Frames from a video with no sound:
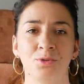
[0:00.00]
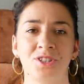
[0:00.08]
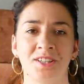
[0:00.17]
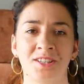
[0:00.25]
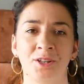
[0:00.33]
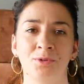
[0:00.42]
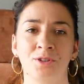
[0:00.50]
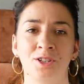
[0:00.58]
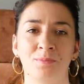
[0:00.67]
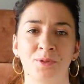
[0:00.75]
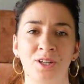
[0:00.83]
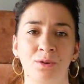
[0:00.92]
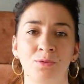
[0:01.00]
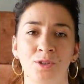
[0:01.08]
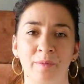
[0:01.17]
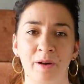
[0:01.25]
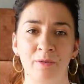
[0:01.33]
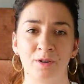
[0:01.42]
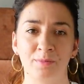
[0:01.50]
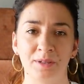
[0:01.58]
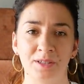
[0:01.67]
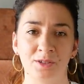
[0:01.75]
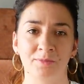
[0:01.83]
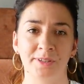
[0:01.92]
Turcja znajduje się poza Unią
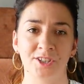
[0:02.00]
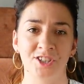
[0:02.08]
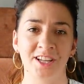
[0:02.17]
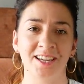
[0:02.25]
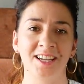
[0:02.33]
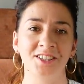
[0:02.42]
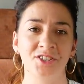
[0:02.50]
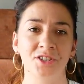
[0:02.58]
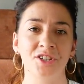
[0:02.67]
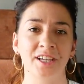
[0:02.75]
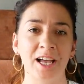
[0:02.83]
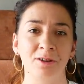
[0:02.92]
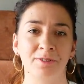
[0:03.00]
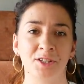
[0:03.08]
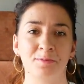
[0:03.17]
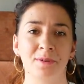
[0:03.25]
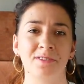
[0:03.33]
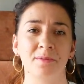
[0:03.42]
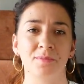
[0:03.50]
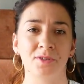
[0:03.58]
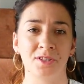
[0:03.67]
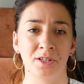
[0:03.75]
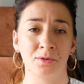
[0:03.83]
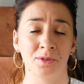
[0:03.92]
Europejską, także na granicy czekają nas pewne
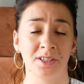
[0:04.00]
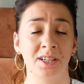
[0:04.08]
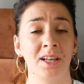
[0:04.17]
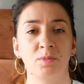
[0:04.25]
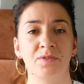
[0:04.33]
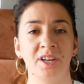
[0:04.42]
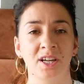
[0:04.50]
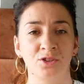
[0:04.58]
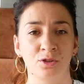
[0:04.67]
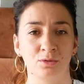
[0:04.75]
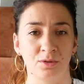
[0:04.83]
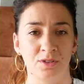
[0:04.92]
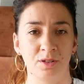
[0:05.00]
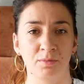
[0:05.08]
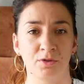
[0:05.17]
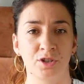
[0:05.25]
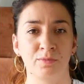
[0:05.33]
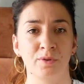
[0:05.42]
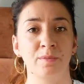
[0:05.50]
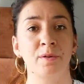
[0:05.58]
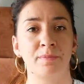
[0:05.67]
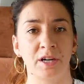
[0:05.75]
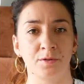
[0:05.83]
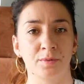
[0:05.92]
procedury. Żeby wjechać do Turcji
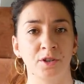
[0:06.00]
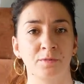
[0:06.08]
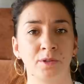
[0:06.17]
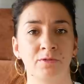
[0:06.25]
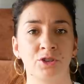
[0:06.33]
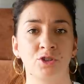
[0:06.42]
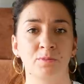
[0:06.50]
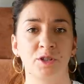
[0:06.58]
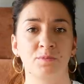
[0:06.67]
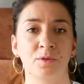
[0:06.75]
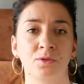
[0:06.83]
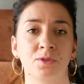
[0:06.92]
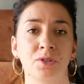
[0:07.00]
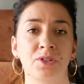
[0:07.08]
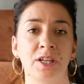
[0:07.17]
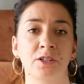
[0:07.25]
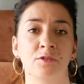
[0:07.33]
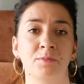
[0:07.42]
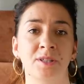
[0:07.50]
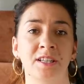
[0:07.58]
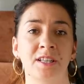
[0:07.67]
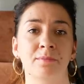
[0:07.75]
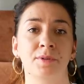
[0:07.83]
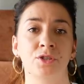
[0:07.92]
potrzebujemy paszport, ponieważ do paszportu zostanie
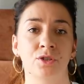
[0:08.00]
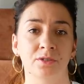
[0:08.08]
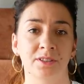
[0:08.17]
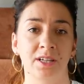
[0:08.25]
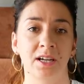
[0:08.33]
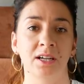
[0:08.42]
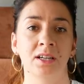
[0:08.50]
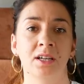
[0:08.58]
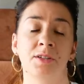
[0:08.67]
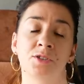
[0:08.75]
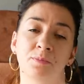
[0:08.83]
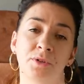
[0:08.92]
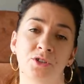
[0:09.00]
wbita nam pieczątka. Jest to